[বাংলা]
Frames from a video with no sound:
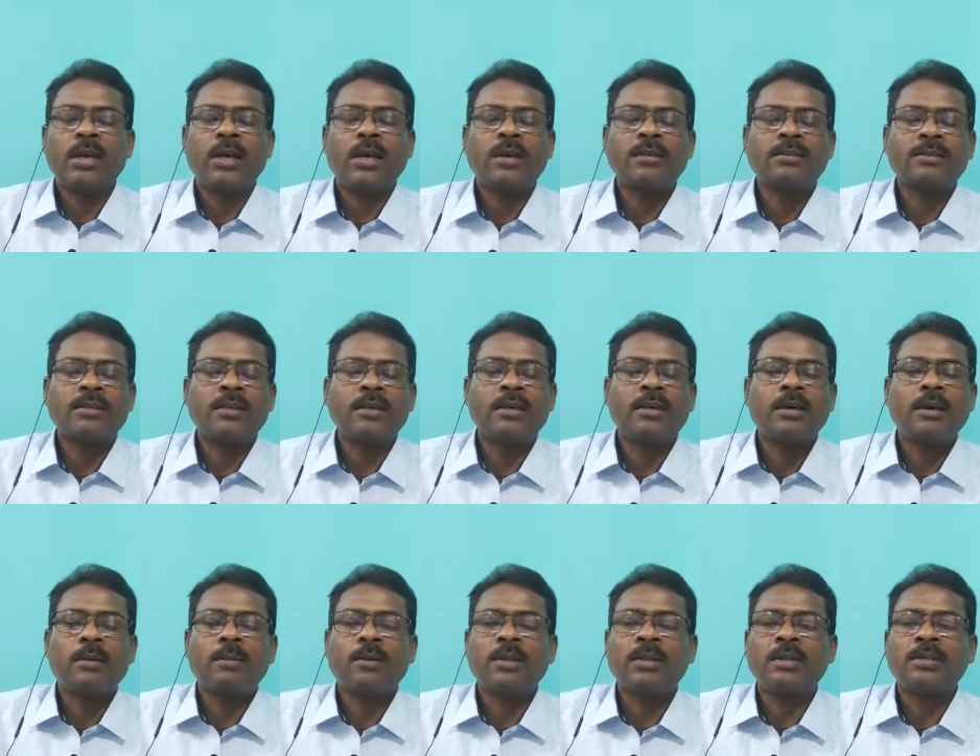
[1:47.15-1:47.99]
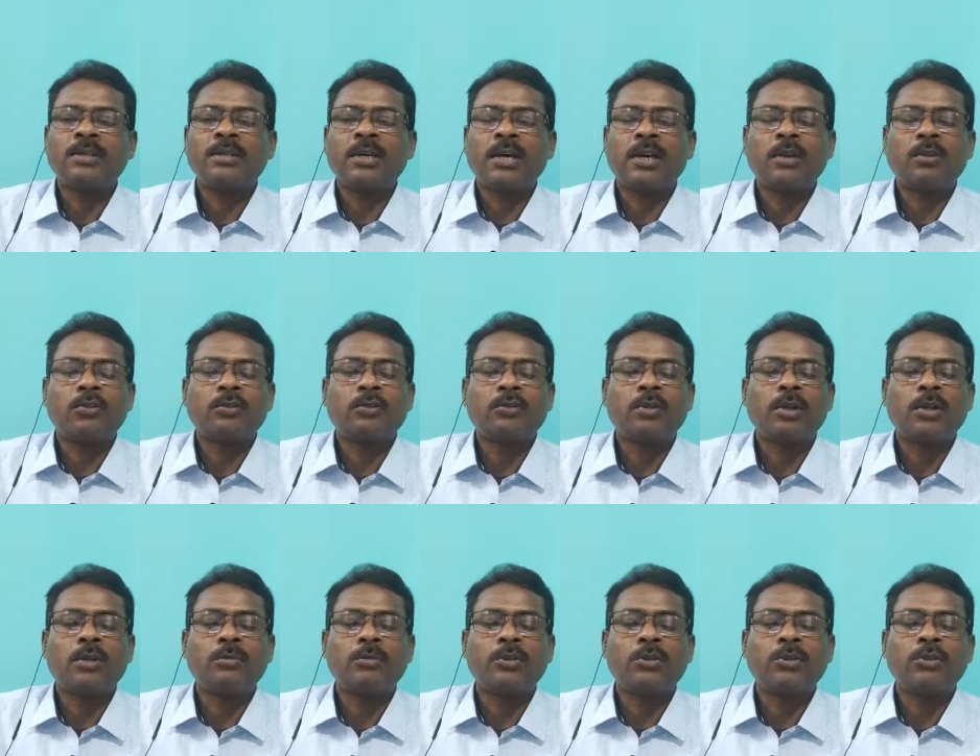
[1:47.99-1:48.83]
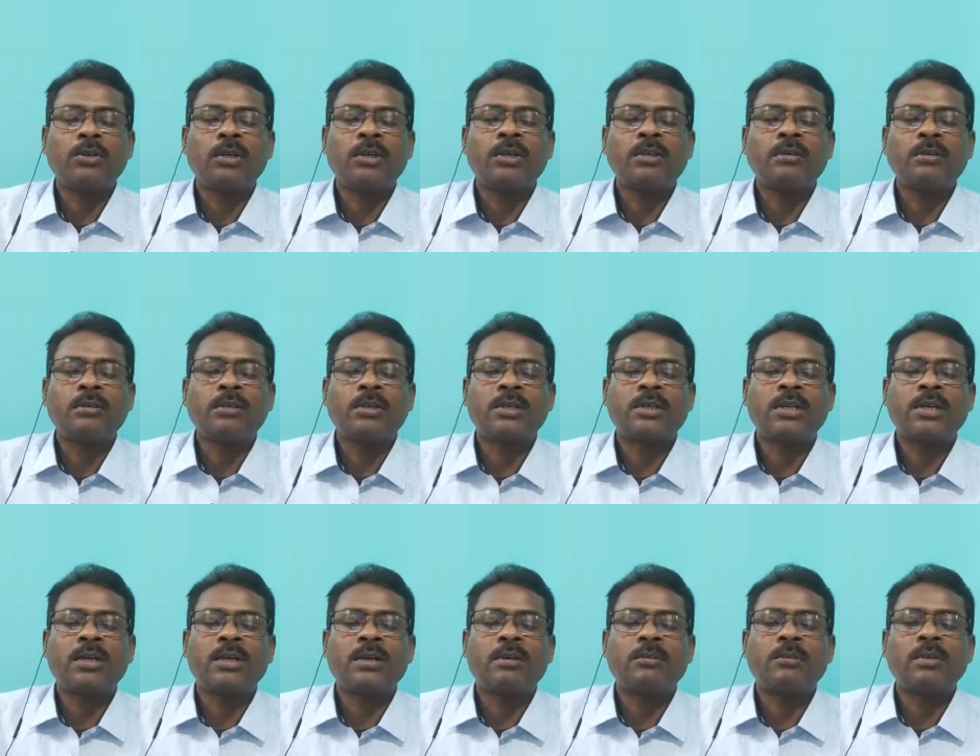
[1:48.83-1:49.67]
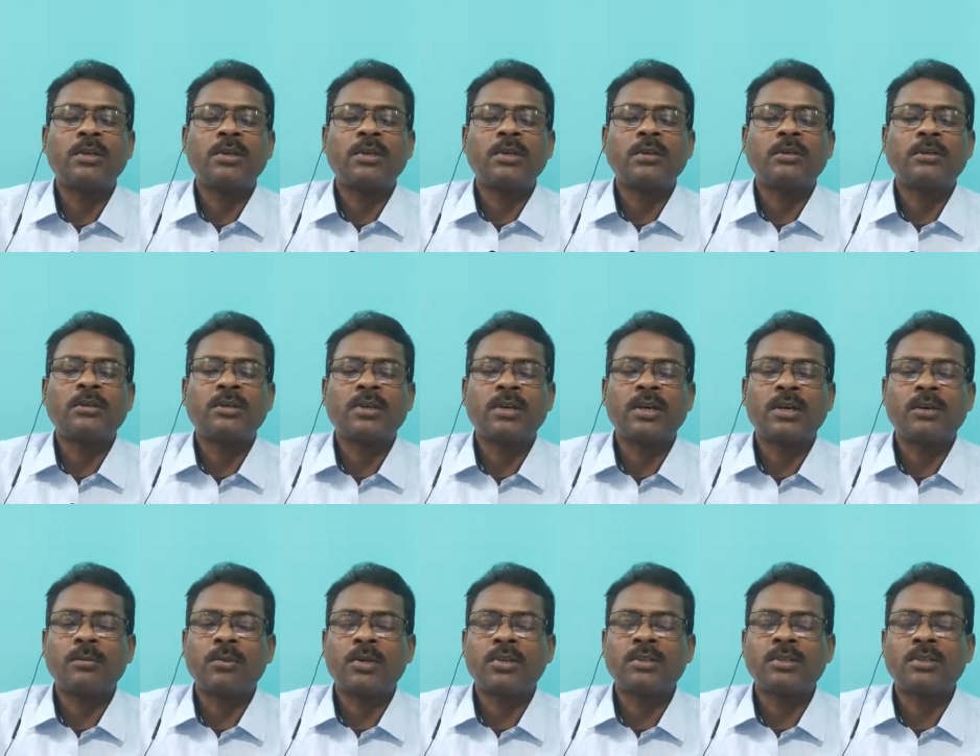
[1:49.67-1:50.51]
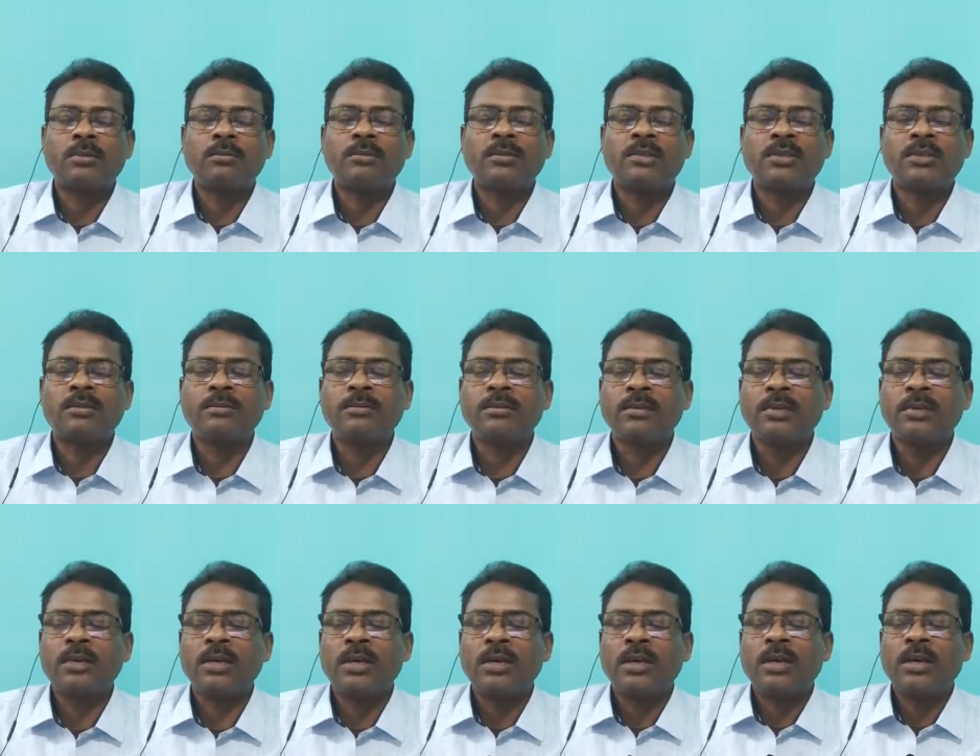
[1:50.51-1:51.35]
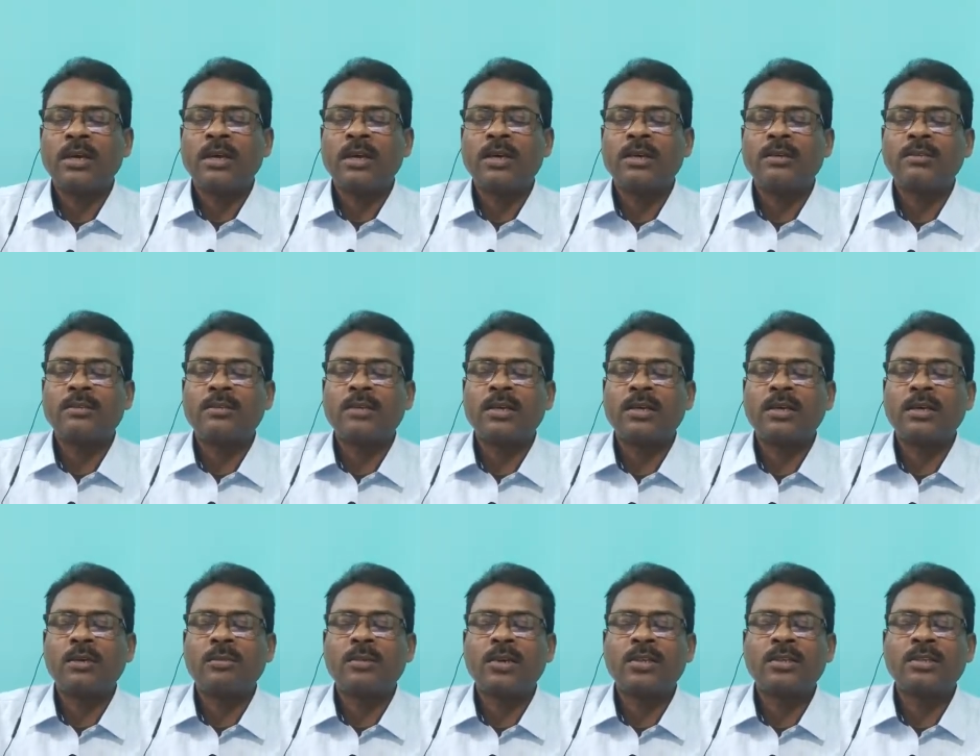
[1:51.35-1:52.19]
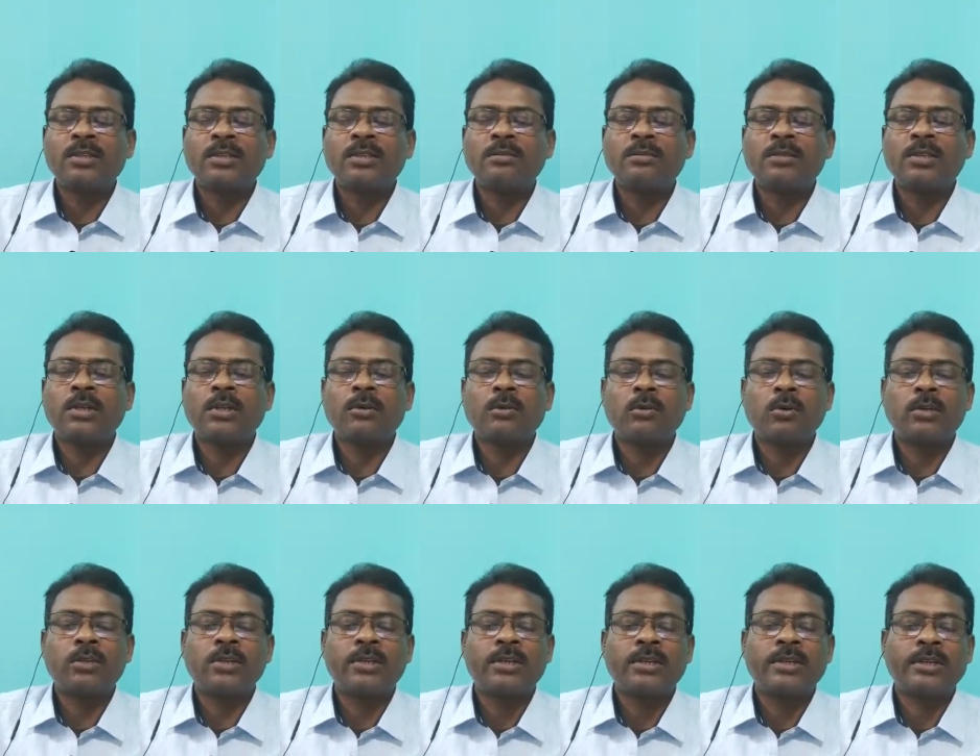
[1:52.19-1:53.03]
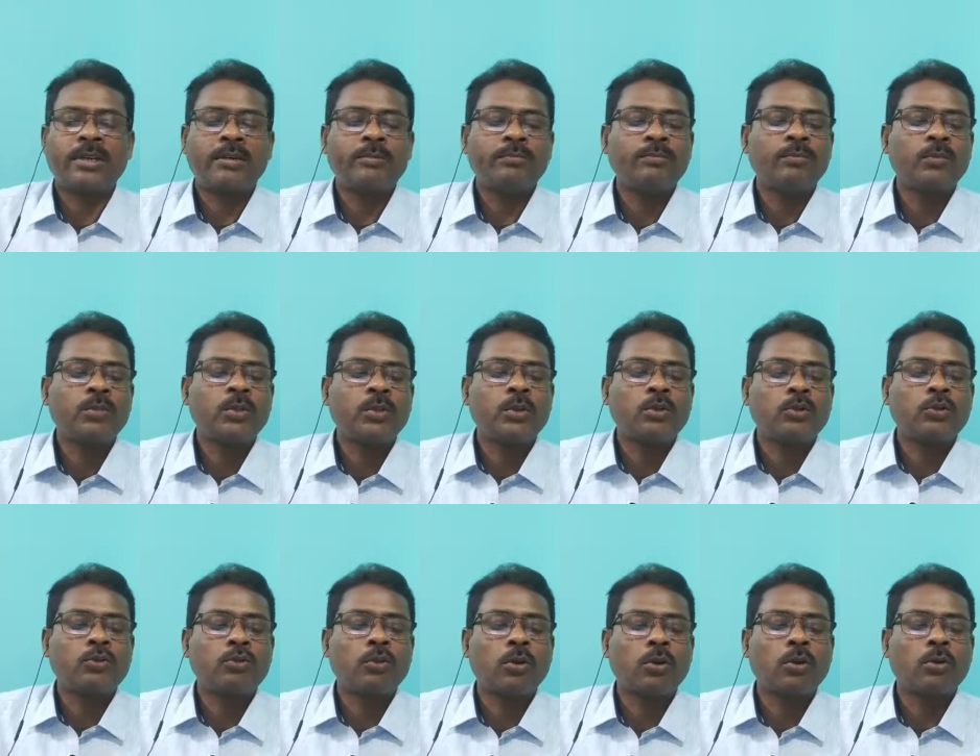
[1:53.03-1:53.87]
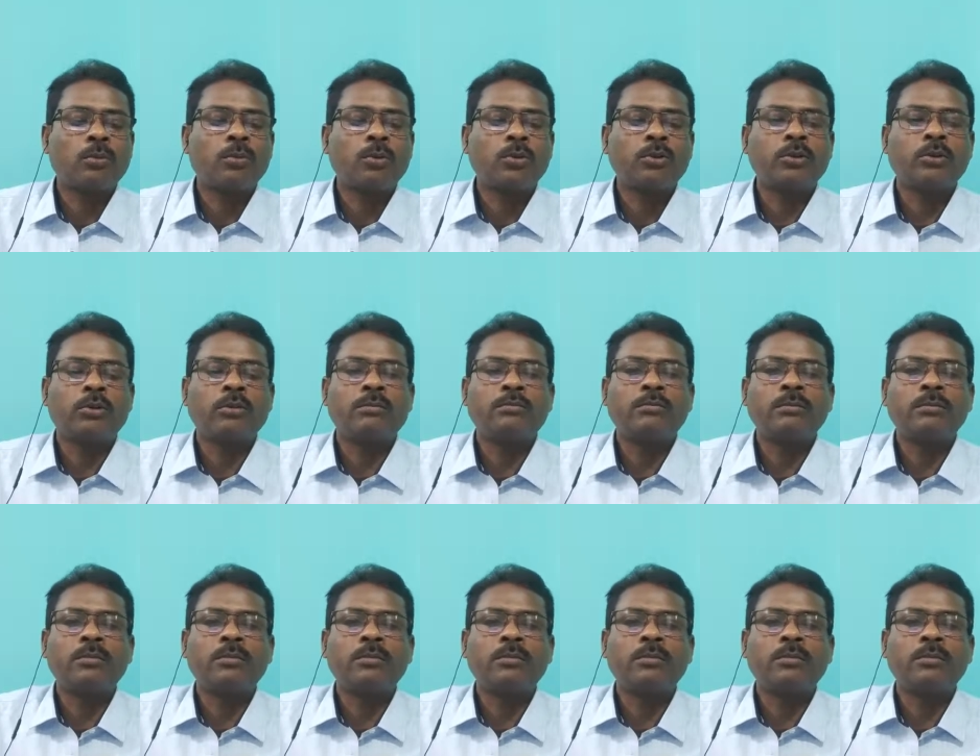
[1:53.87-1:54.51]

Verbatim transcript: আজকে আমাদের যে আলোচনার বিষয় সেটা সেকেন্ড প্রেসক্রিপশন এই সেকেন্ড প্রেসক্রিপশন কথাটা সর্বপ্রথম